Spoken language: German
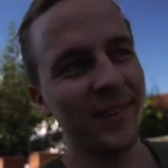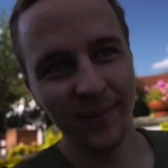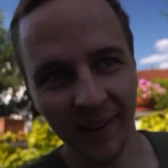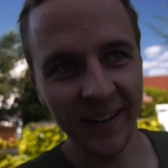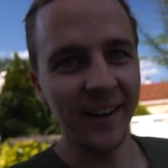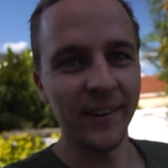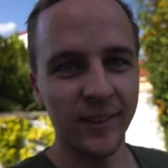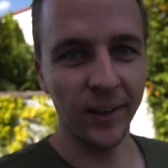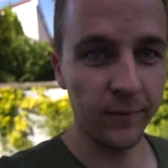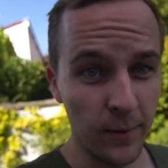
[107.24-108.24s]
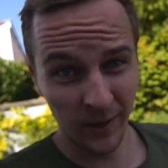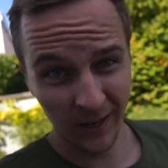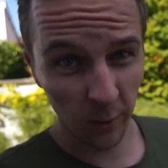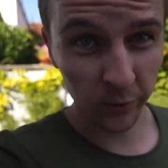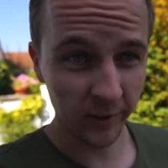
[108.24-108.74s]
zwei geile Sachen, wenn man
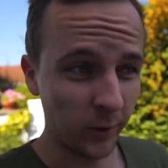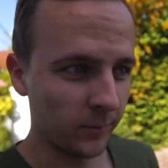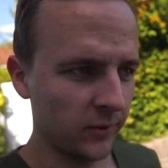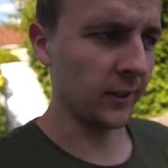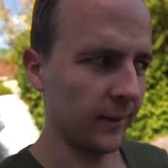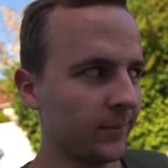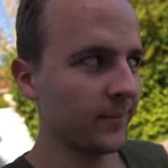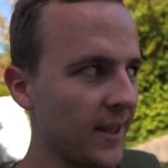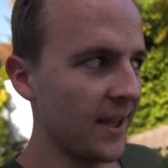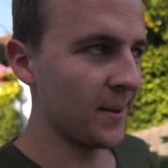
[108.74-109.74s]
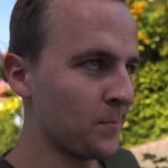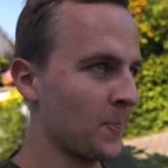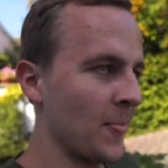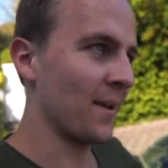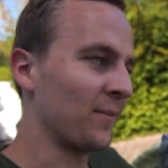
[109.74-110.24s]
nach Hause kommt oder
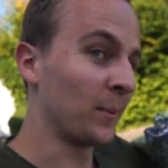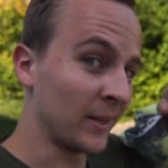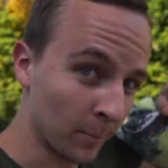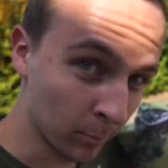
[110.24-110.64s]
wenn man hier